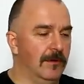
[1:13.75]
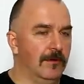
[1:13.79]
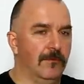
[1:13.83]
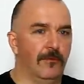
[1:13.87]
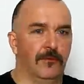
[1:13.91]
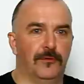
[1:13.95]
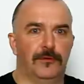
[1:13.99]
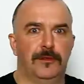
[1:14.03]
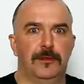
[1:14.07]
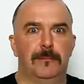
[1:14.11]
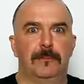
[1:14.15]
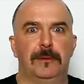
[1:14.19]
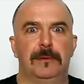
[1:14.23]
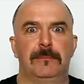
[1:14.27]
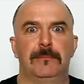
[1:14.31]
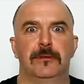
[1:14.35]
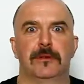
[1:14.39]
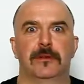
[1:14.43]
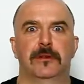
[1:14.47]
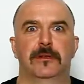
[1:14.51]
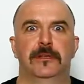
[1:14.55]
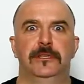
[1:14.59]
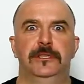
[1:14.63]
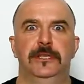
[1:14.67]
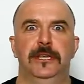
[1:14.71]
Вот,
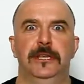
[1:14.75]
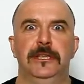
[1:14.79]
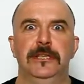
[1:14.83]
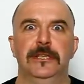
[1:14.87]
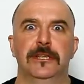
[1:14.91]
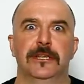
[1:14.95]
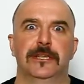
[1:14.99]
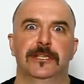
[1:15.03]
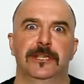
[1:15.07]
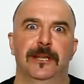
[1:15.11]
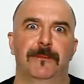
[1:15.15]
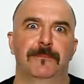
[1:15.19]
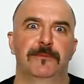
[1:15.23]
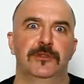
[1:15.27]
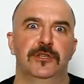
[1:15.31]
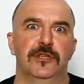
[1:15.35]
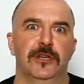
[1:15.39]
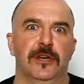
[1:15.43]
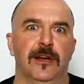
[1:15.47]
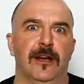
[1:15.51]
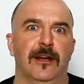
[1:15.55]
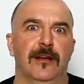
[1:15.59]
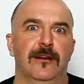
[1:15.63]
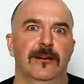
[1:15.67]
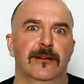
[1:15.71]
например, Ксения
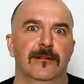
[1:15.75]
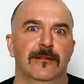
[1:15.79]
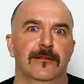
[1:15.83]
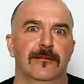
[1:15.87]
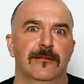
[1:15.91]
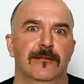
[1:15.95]
Собчак.